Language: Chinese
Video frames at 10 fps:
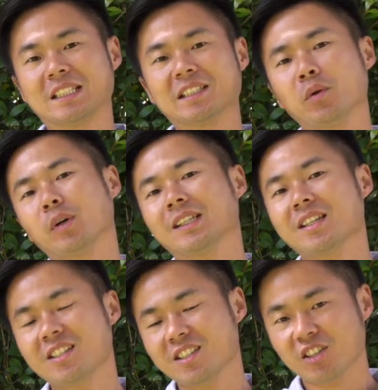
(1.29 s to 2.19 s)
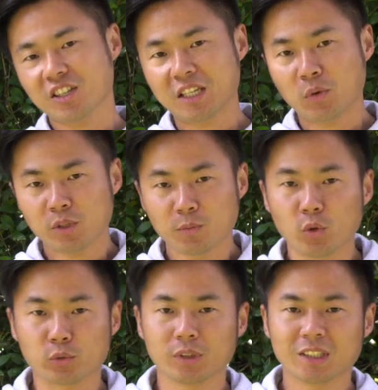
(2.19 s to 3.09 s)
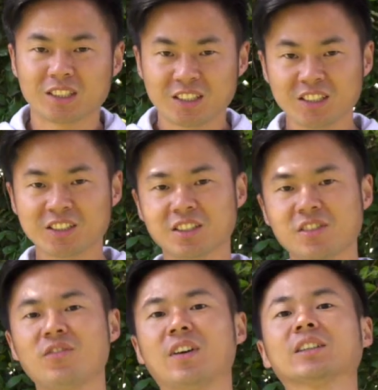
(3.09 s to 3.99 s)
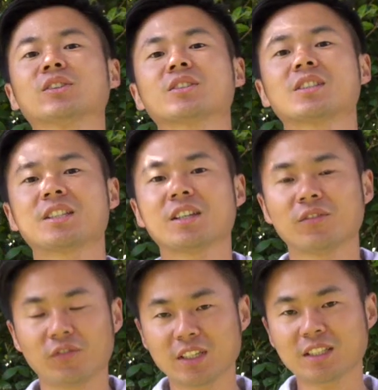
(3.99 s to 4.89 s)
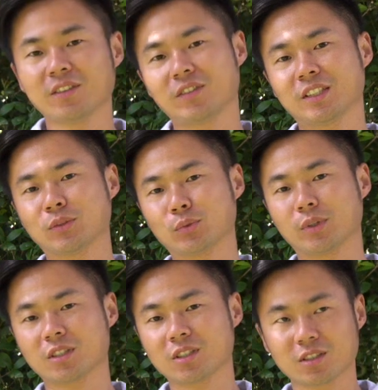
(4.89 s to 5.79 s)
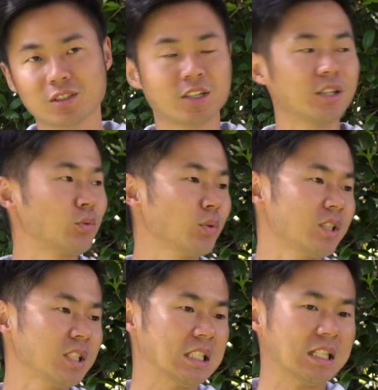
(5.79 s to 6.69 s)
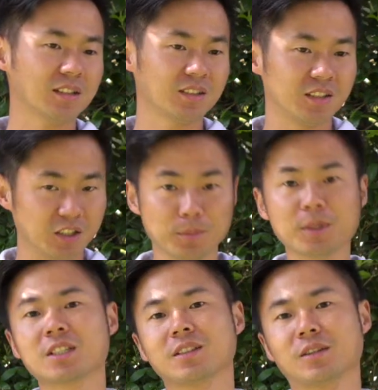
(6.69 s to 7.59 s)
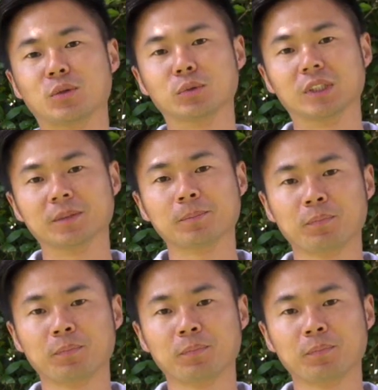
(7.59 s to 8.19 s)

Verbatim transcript: 今天我跟大家介绍一下，为什么我觉得机身防抖是一项非常非常重要，甚至可以说是一项革命性的功能。